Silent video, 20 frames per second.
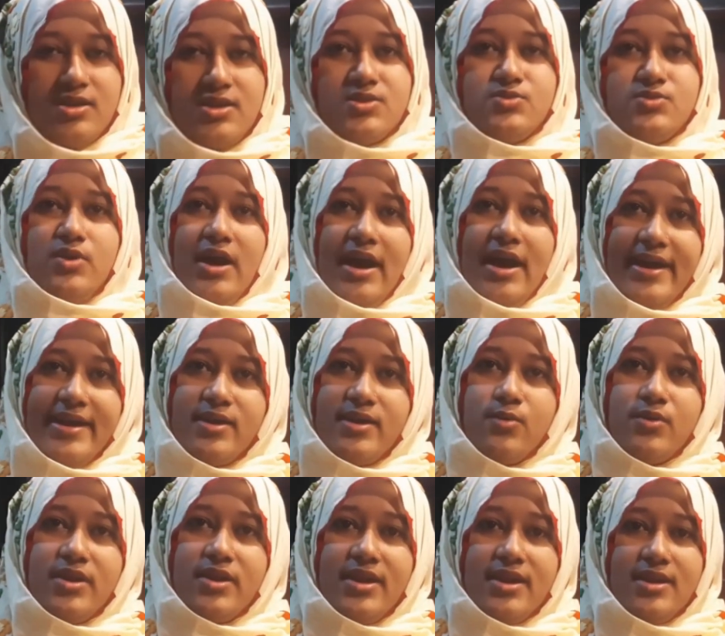কিছু আয়
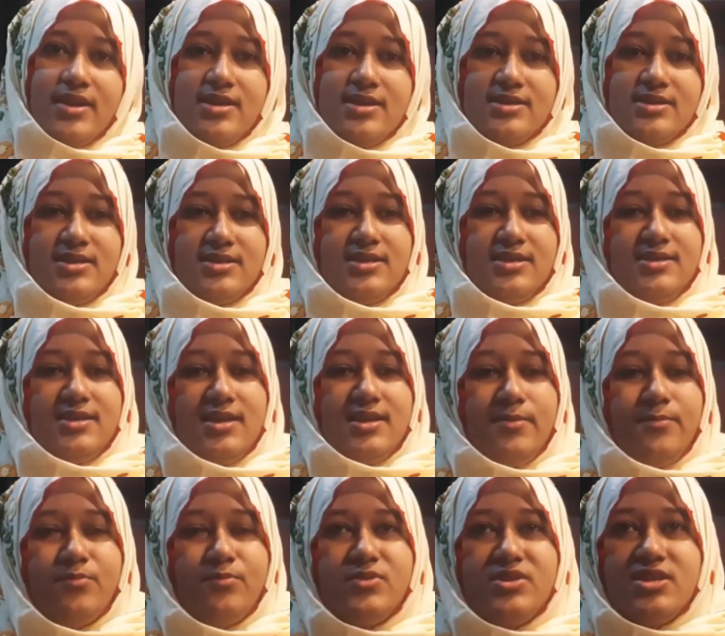করে সেটা
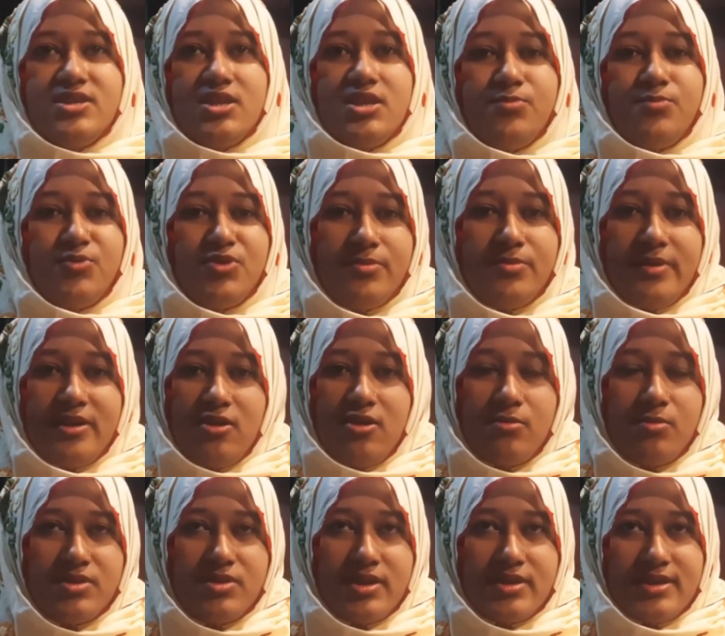তারা নিজেদের পরিবারে
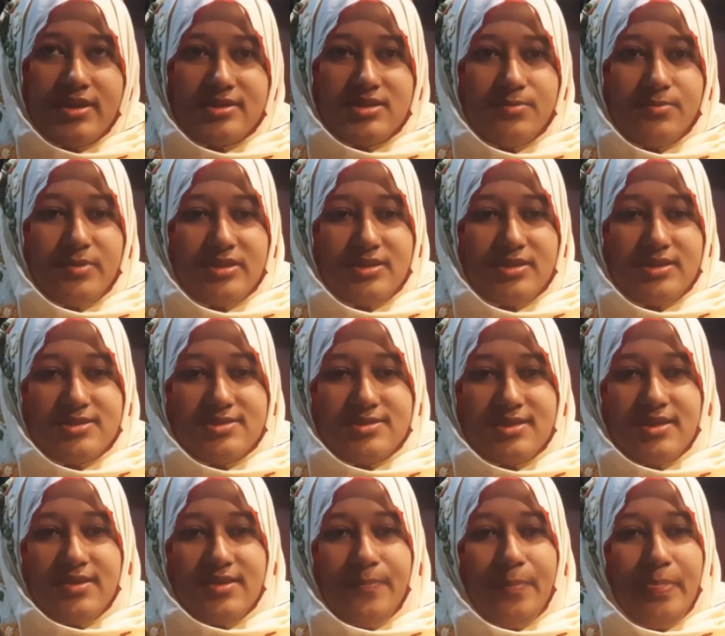অবদান রাখতে পারতেছে